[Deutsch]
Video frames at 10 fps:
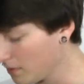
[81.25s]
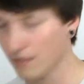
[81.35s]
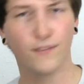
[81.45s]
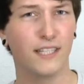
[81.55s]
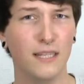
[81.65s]

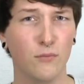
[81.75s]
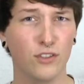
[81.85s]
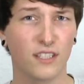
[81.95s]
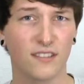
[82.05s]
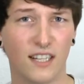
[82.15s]
Wir nehmen
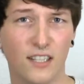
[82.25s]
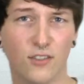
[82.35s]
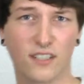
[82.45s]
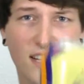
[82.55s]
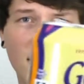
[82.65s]
uns jetzt
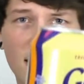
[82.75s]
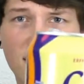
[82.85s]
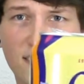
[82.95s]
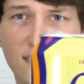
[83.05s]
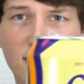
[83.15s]
also als
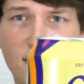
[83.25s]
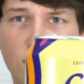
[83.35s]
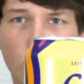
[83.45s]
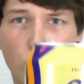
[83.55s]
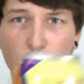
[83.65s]
allererstes
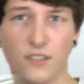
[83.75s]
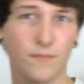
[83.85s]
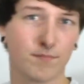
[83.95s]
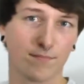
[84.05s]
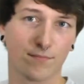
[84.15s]
diese Dose
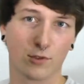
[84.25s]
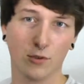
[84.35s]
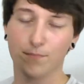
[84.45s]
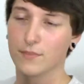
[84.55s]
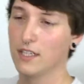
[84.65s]
so,